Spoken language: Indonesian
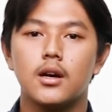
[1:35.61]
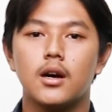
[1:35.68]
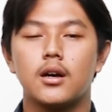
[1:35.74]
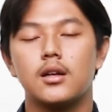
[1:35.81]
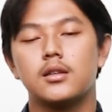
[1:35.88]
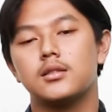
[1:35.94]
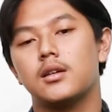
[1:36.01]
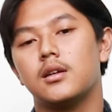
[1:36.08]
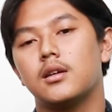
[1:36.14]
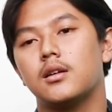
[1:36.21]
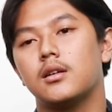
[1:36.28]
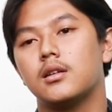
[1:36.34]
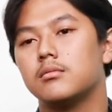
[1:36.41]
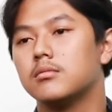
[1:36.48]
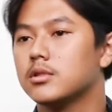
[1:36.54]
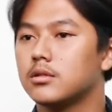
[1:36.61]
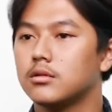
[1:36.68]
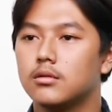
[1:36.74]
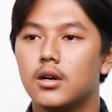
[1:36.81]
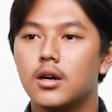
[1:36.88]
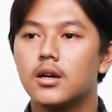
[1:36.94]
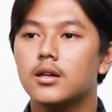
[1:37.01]
enggak ngerasa lemes
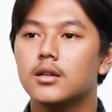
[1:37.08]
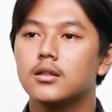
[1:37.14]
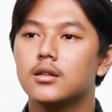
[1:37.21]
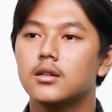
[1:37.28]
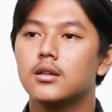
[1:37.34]
juga.